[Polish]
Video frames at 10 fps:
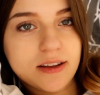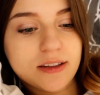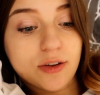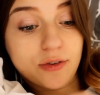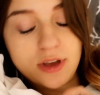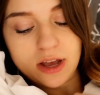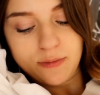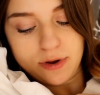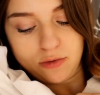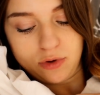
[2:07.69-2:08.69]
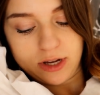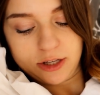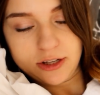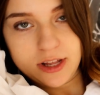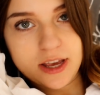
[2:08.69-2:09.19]
No, jak malutka
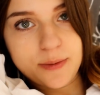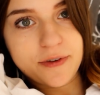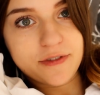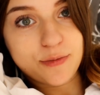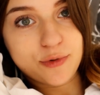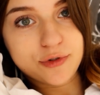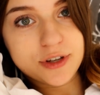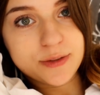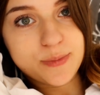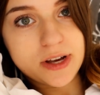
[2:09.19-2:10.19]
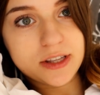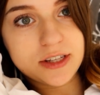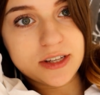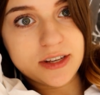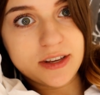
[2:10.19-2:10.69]
się naje, pewnie pójdzie
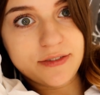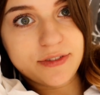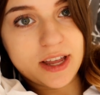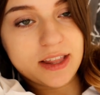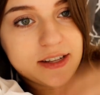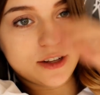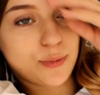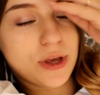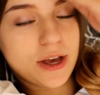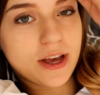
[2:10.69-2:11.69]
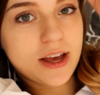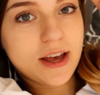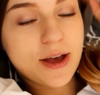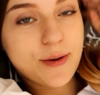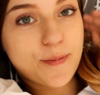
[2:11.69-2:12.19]
spać i wtedy sobie
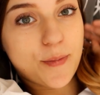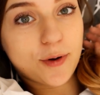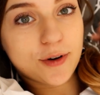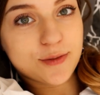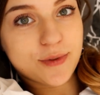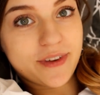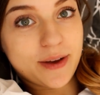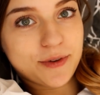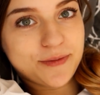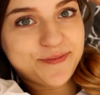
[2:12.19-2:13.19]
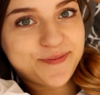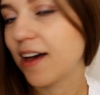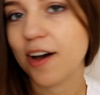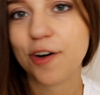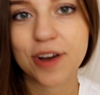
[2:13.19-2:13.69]
porozmawiamy.
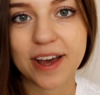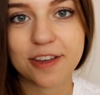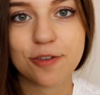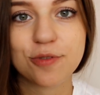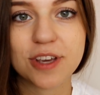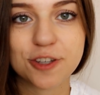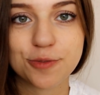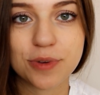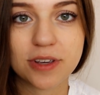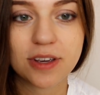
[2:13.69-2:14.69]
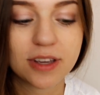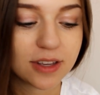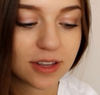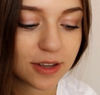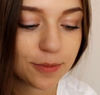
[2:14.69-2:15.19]
Okej, okay, Niunia śpi
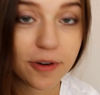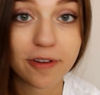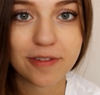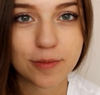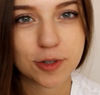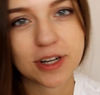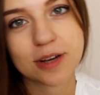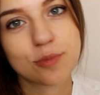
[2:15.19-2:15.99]
i powiem Wam, że jak